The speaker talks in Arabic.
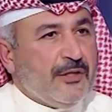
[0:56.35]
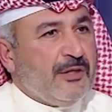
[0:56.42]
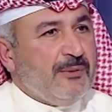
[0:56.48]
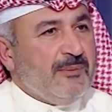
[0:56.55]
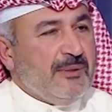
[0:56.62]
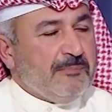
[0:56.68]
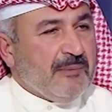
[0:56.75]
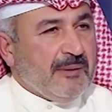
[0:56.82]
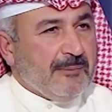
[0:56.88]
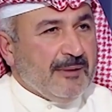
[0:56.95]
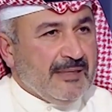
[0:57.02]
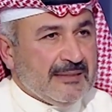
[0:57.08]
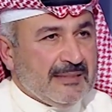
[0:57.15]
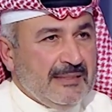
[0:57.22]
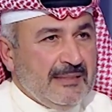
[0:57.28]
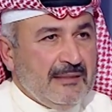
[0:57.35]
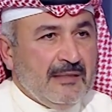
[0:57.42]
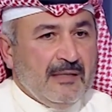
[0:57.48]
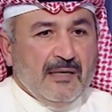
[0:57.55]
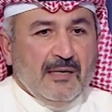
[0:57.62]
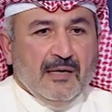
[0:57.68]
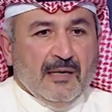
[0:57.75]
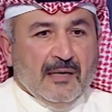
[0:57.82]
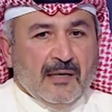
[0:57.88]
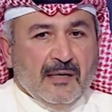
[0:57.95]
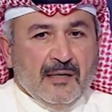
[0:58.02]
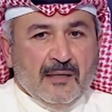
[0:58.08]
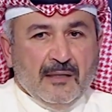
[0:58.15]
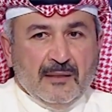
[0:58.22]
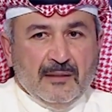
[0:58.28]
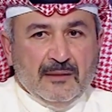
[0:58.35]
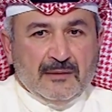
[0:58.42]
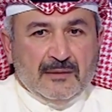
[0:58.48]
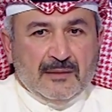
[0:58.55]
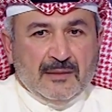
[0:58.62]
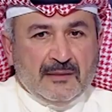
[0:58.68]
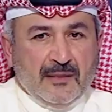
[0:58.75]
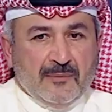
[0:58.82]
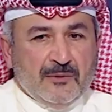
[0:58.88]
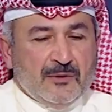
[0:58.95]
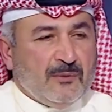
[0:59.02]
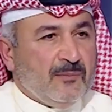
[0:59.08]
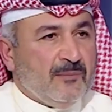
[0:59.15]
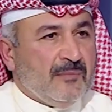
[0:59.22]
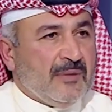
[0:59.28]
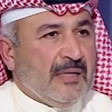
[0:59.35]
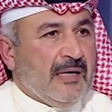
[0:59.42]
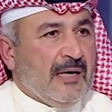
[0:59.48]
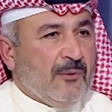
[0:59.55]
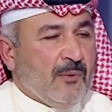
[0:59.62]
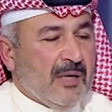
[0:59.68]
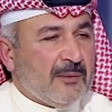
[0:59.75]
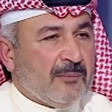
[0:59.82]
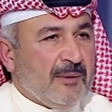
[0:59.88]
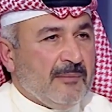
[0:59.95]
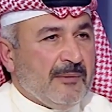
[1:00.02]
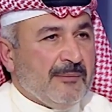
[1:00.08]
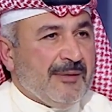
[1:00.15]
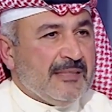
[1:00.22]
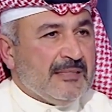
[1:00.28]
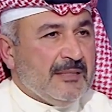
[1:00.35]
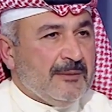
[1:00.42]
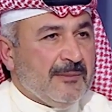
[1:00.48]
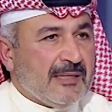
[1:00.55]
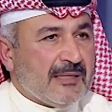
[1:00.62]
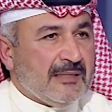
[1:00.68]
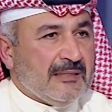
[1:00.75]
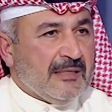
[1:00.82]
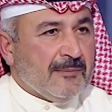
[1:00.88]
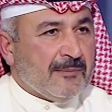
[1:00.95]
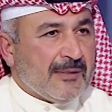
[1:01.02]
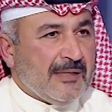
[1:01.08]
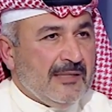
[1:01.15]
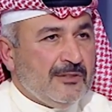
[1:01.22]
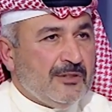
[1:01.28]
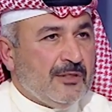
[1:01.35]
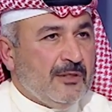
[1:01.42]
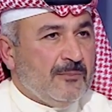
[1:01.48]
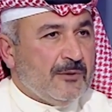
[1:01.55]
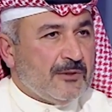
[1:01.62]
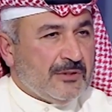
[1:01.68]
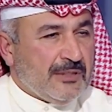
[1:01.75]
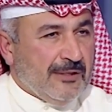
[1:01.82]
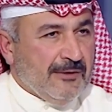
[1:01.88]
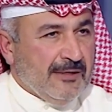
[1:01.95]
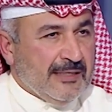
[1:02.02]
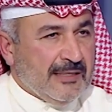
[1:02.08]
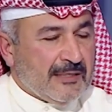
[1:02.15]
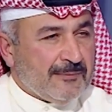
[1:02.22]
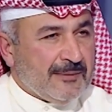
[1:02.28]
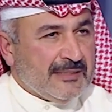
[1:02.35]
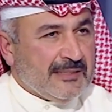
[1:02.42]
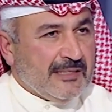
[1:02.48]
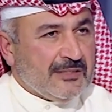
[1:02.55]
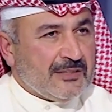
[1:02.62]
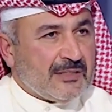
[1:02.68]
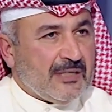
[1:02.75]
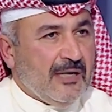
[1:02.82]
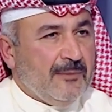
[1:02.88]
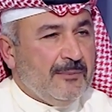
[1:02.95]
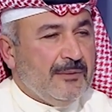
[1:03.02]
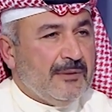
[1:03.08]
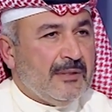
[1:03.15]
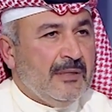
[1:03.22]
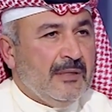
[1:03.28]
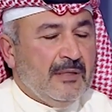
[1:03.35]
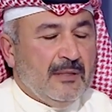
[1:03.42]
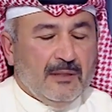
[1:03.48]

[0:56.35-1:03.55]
ثمان مباني آه، ستة منهم آه، أو أربع مباني عبارة عن أبراج كل برج حوالي 14 طابق